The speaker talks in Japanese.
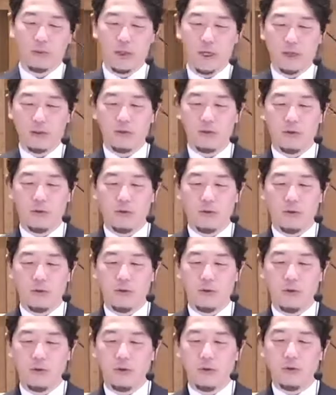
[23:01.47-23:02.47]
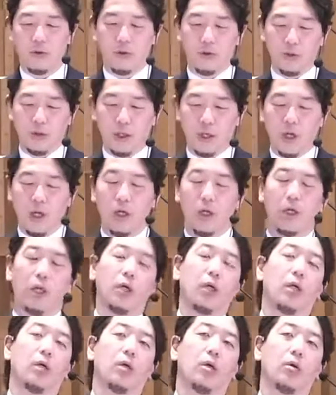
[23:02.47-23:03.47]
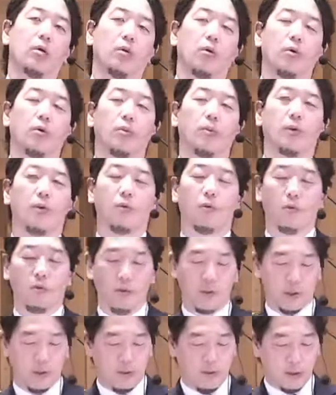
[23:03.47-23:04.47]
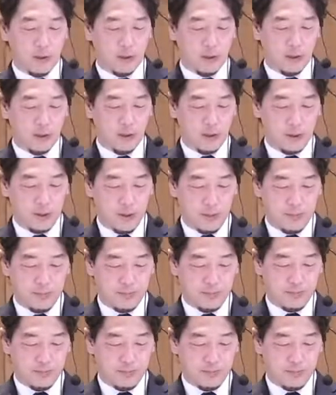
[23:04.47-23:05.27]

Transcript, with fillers: であるというふうに言葉を残してるわけなんですね。